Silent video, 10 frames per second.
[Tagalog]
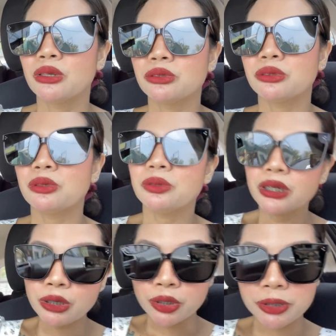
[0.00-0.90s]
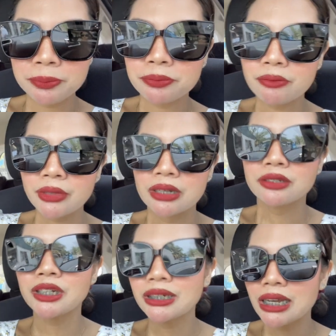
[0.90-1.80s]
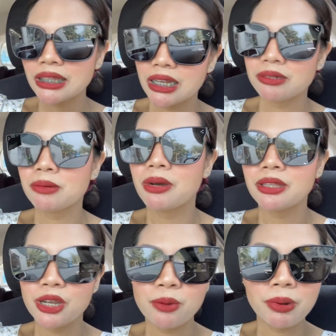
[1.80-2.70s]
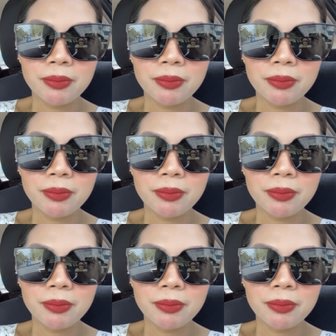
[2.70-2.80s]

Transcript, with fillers: So, ayun check natin. Sa Monday ko pa